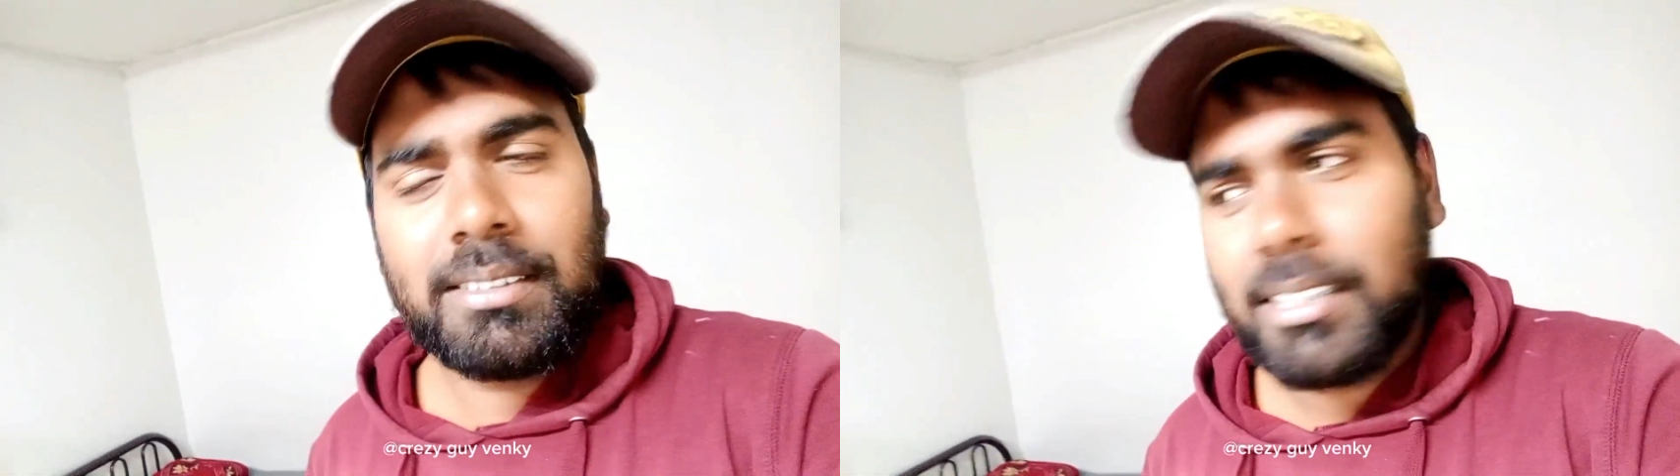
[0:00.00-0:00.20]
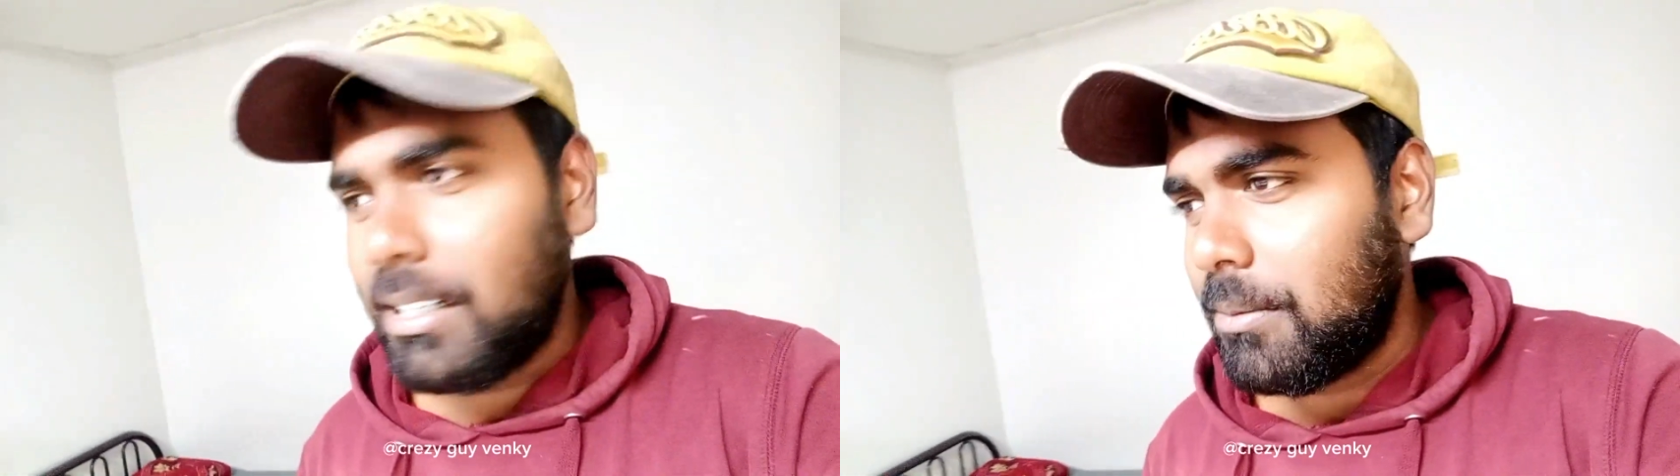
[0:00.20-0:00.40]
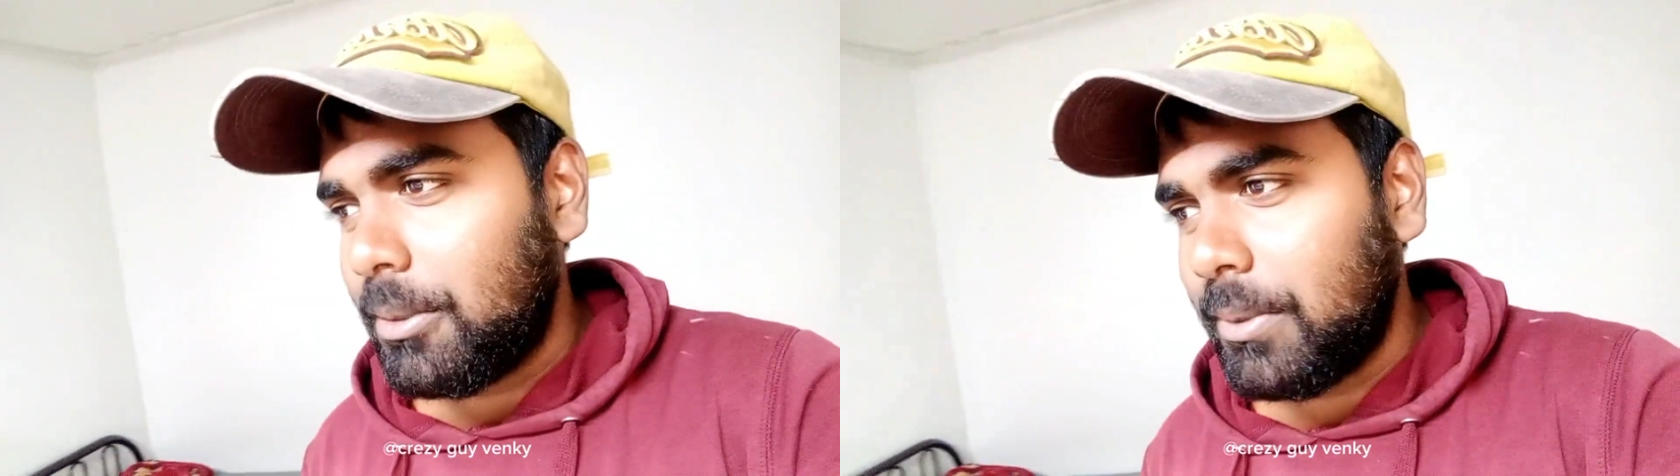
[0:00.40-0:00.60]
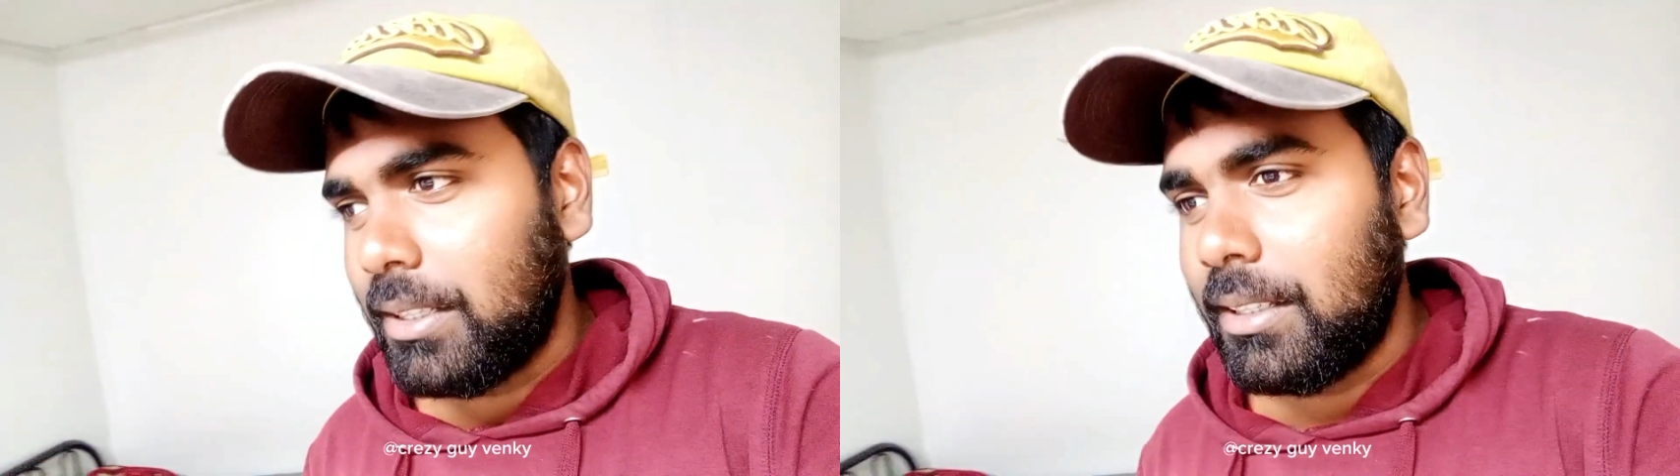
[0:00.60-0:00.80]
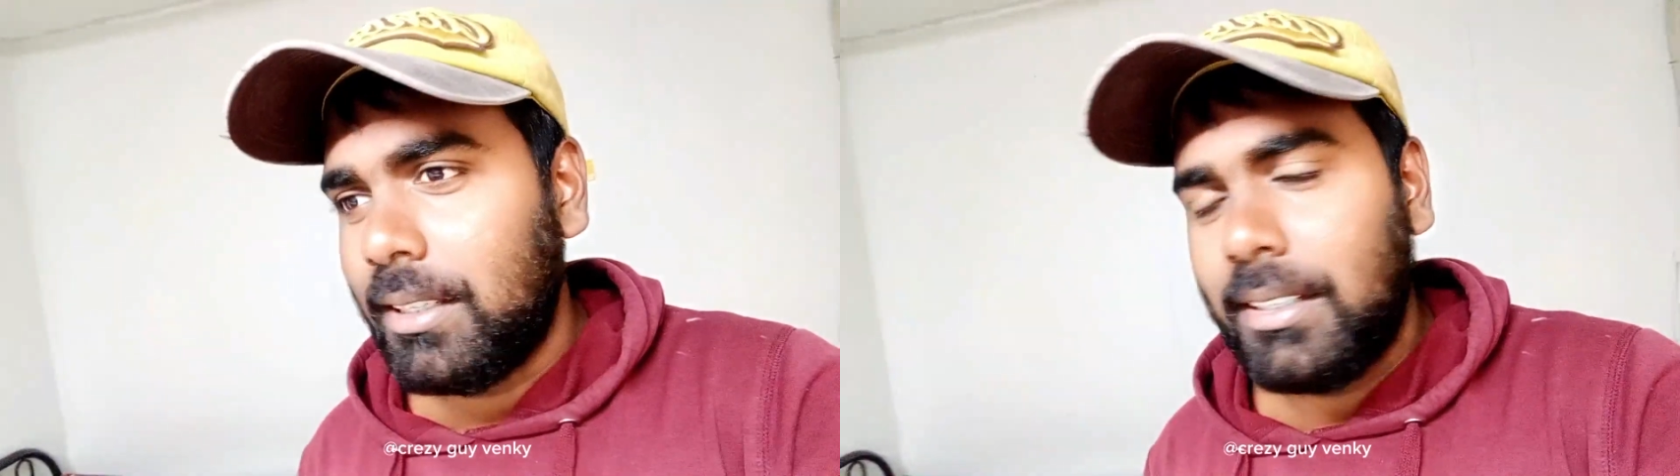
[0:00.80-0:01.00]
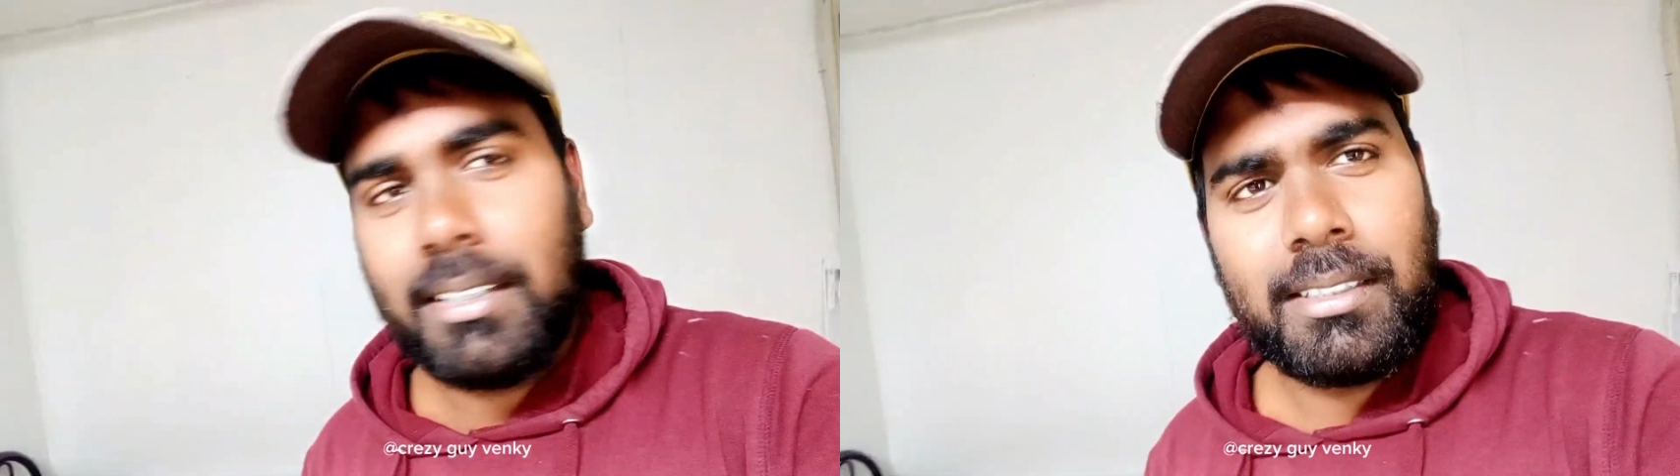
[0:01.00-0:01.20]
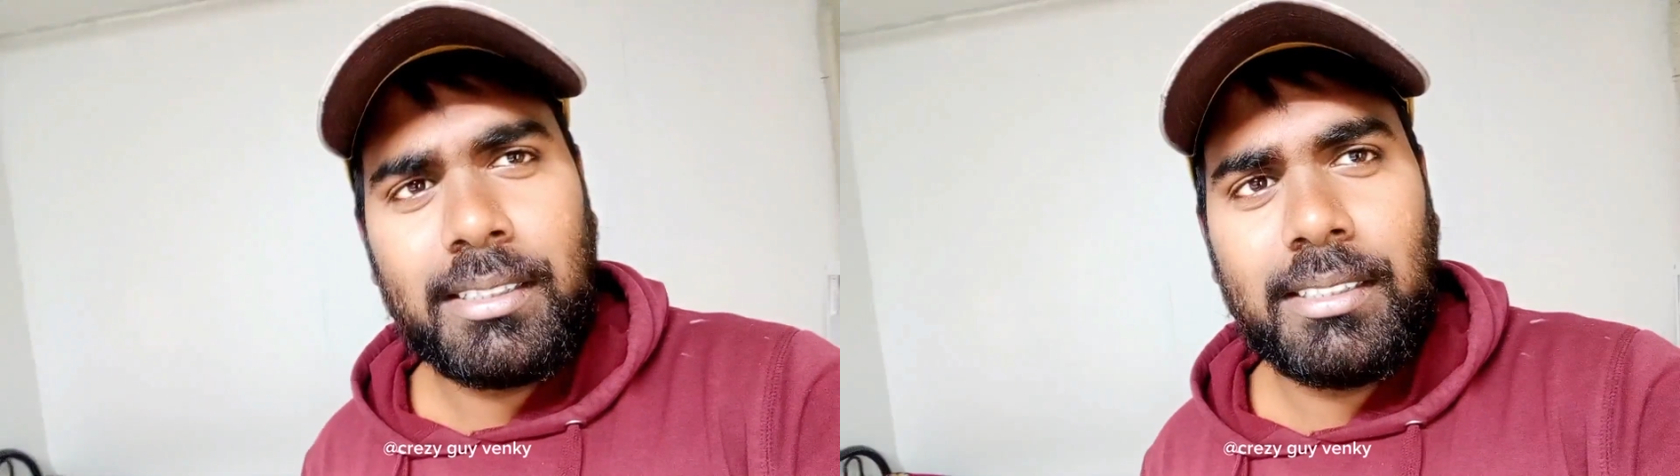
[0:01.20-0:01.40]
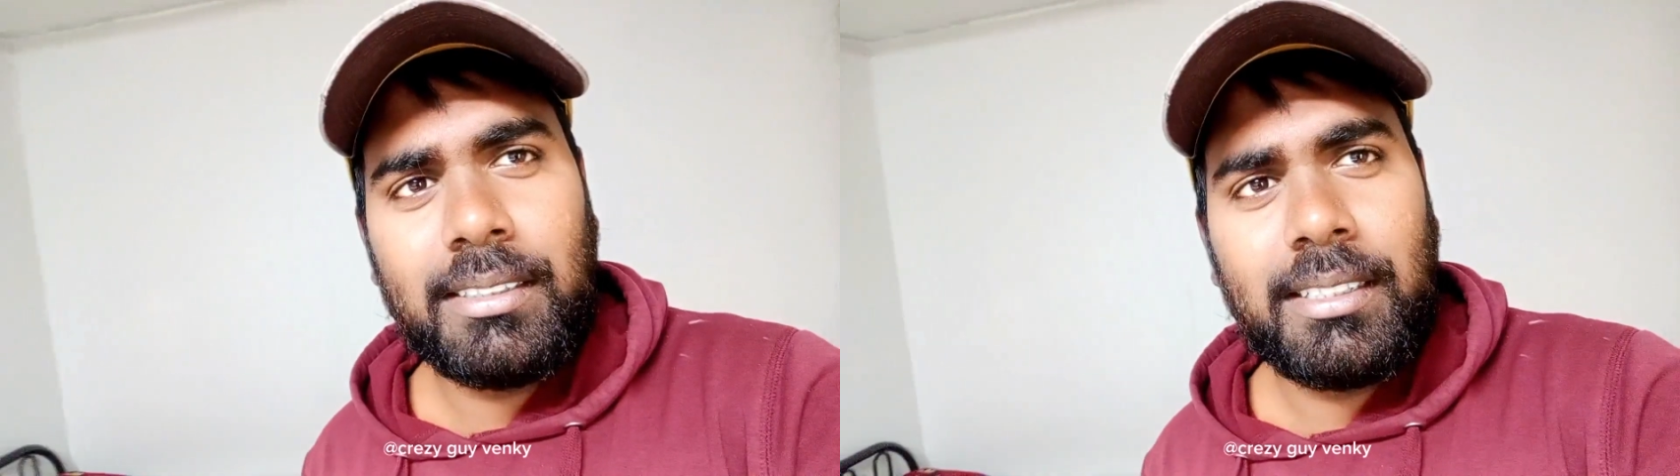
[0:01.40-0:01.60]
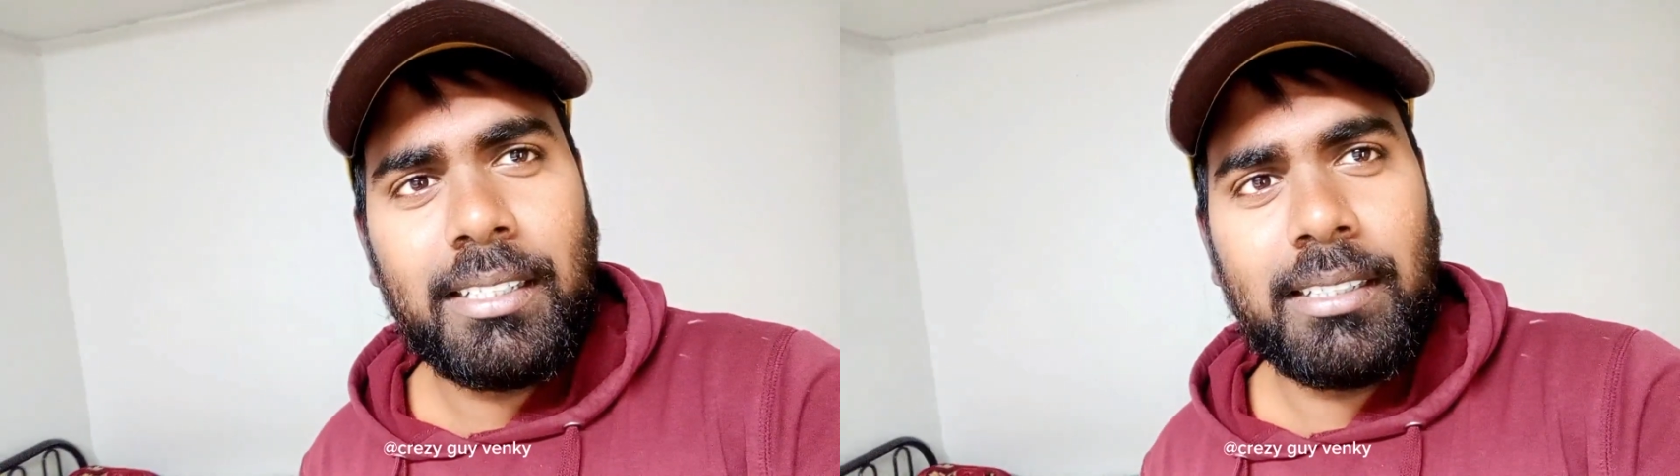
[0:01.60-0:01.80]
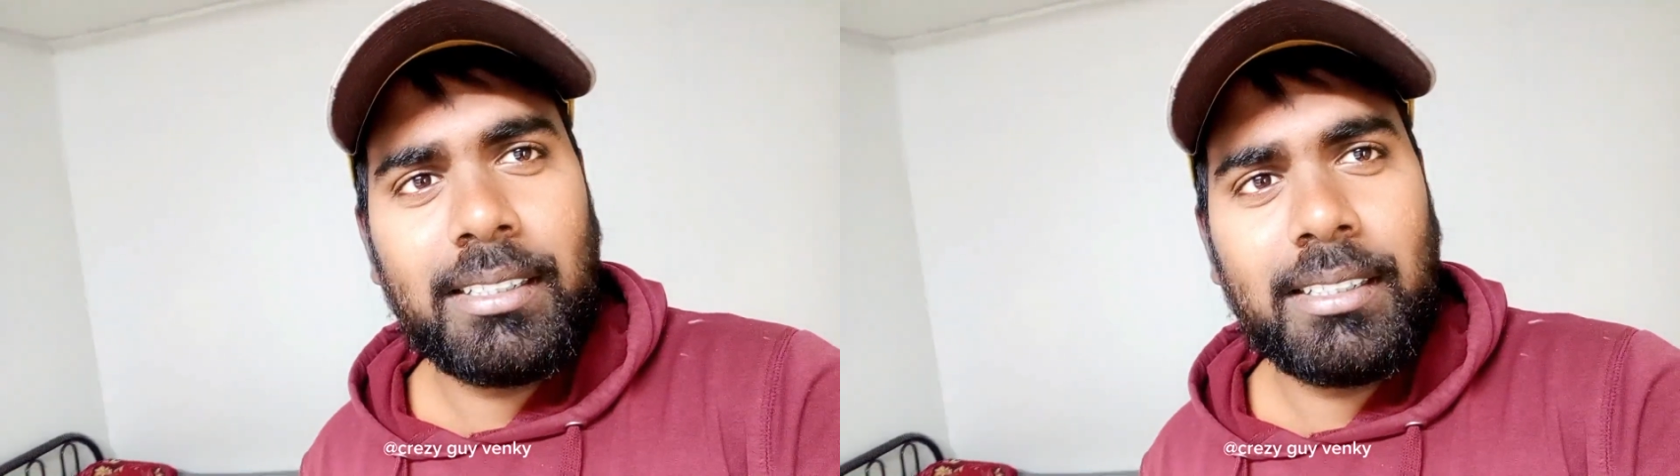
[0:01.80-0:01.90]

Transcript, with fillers: సరే బాబా ఏంటని అడిగితే